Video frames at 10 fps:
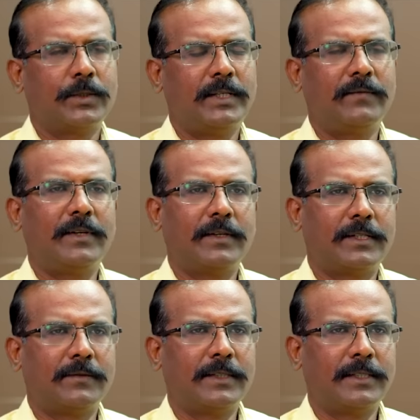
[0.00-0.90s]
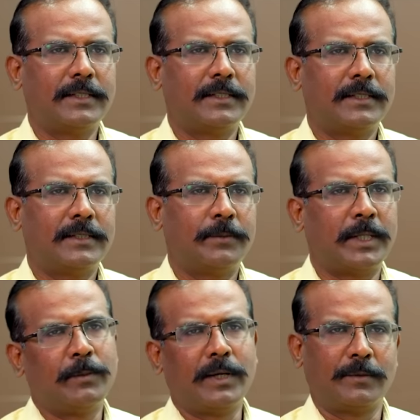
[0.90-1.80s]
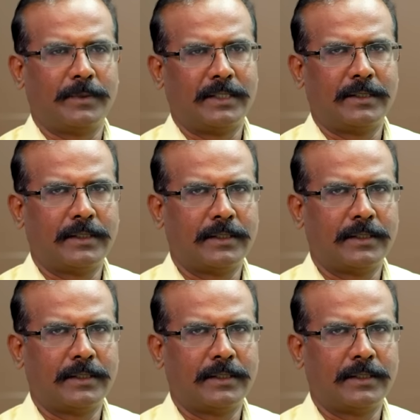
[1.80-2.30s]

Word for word: ஸோ இவருக்கு வந்து பெரும்பாலும் இது